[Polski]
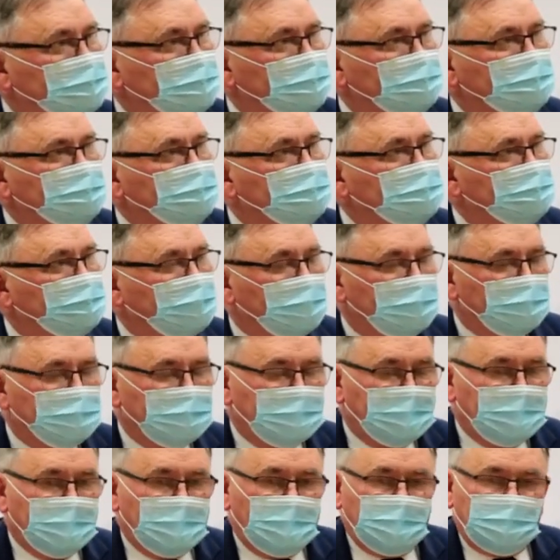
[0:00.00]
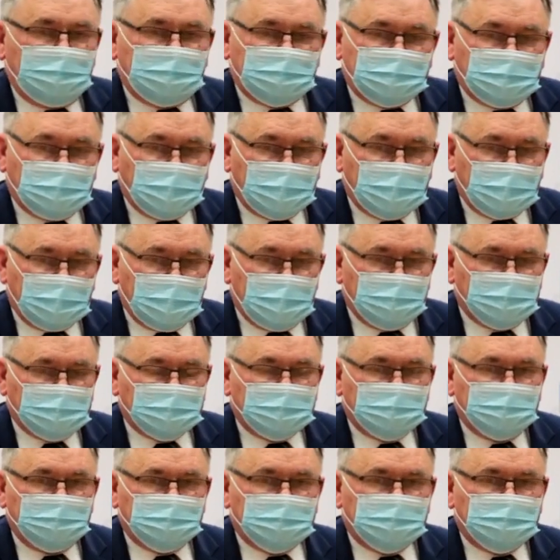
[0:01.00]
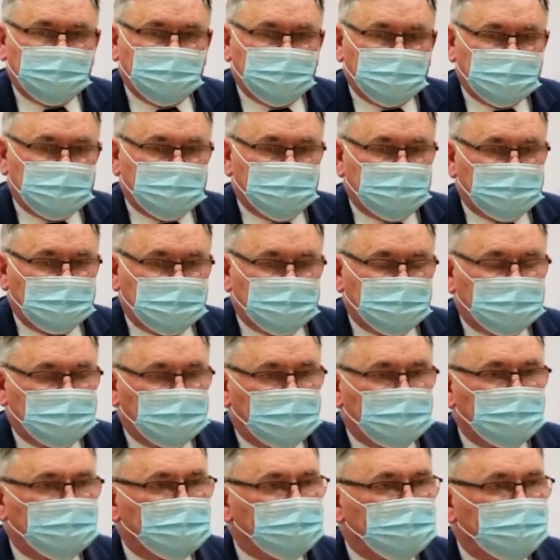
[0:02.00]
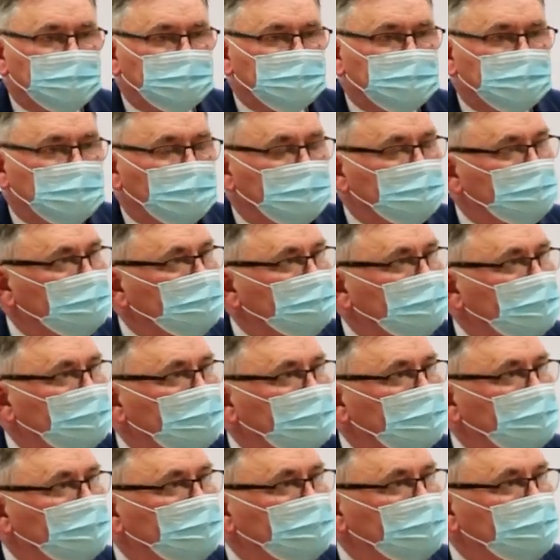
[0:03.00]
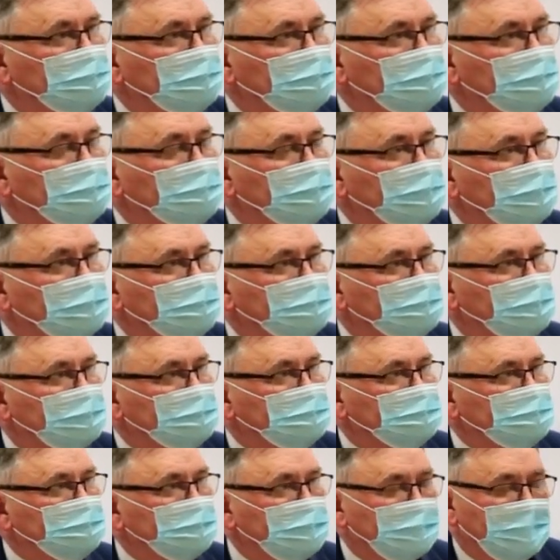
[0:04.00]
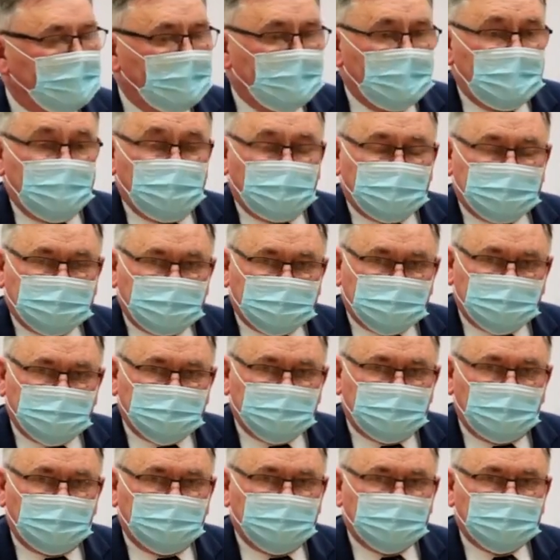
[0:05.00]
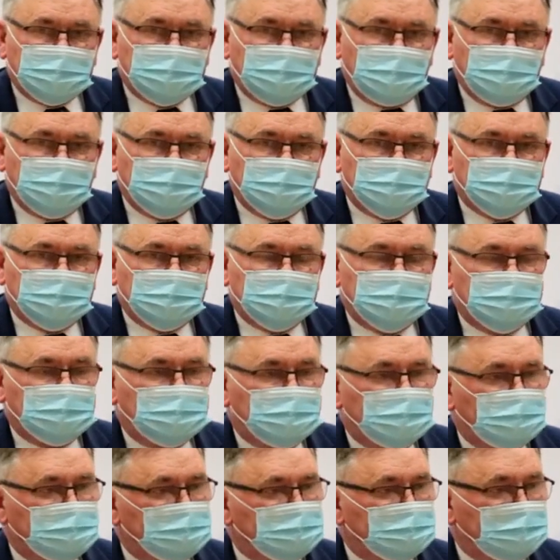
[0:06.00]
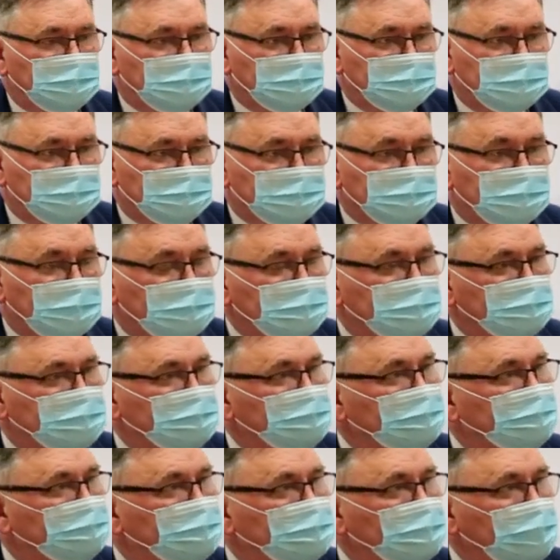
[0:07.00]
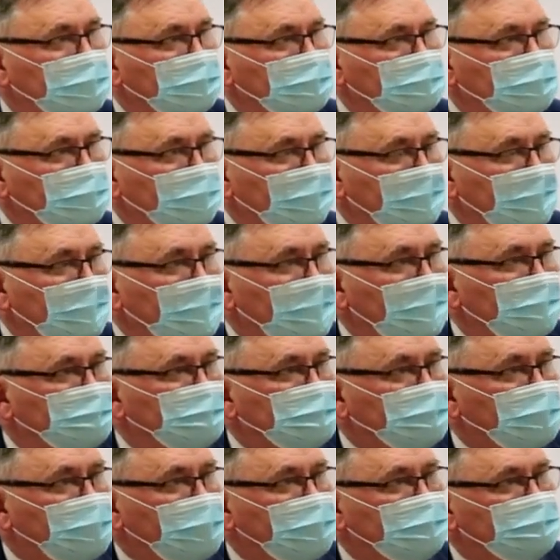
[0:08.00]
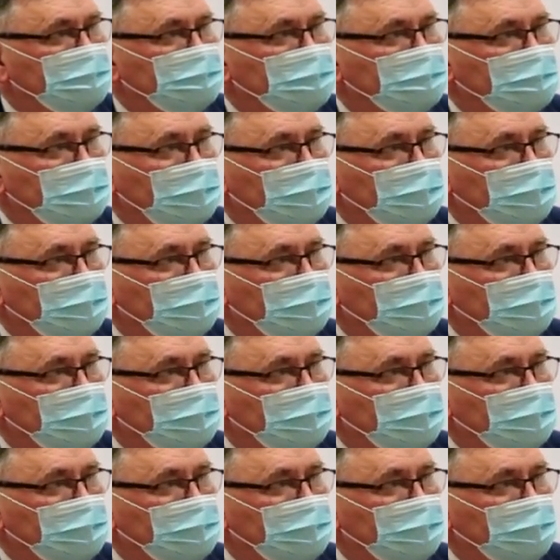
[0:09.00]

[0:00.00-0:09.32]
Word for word: województwa wspieramy i widzimy tutaj szczególną, istotną rolę organizacji pozarządowych działających na naszych wsiach. Wsparcie